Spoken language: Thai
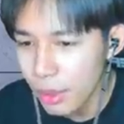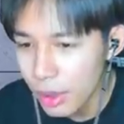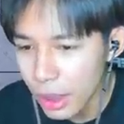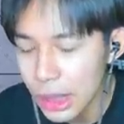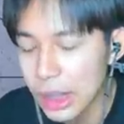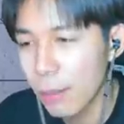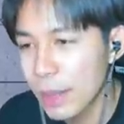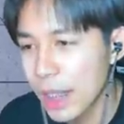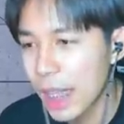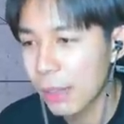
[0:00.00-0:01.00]
ถึงจะไม่
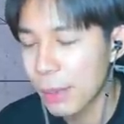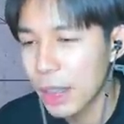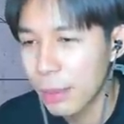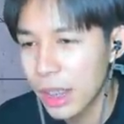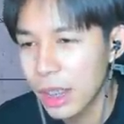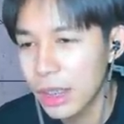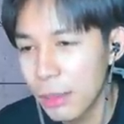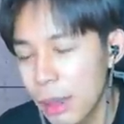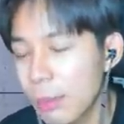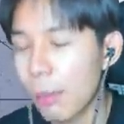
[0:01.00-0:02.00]
ใช่รหัสพี่แต่พี่ก็
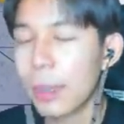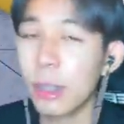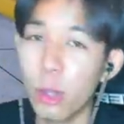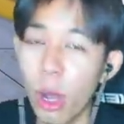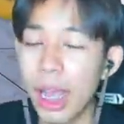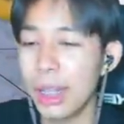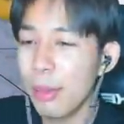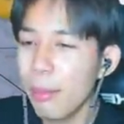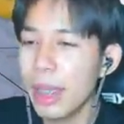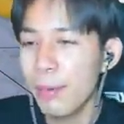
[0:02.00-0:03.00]
รีบๆทำให้น้องๆไง
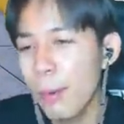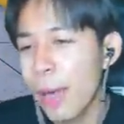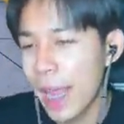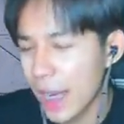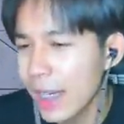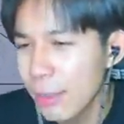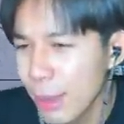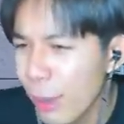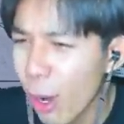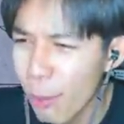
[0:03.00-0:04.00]
รีบๆรีวิวไงเออไม่
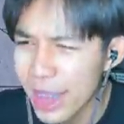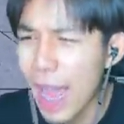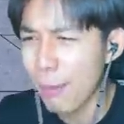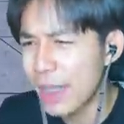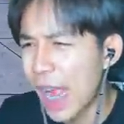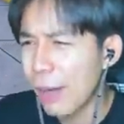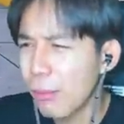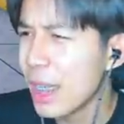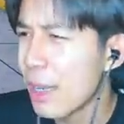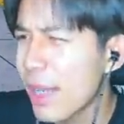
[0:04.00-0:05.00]
ต้องคอมเมนต์ด่าพี่นะครับว่า
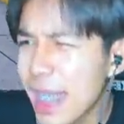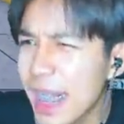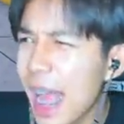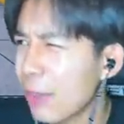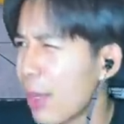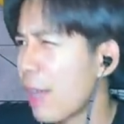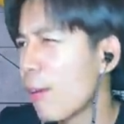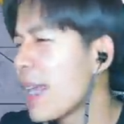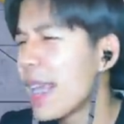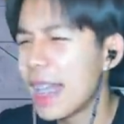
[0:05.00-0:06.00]
แบบไม่ใช่รหัสตัวเองว่า
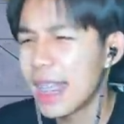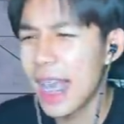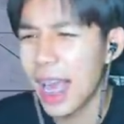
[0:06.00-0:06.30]
พี่อะไรเงี้ย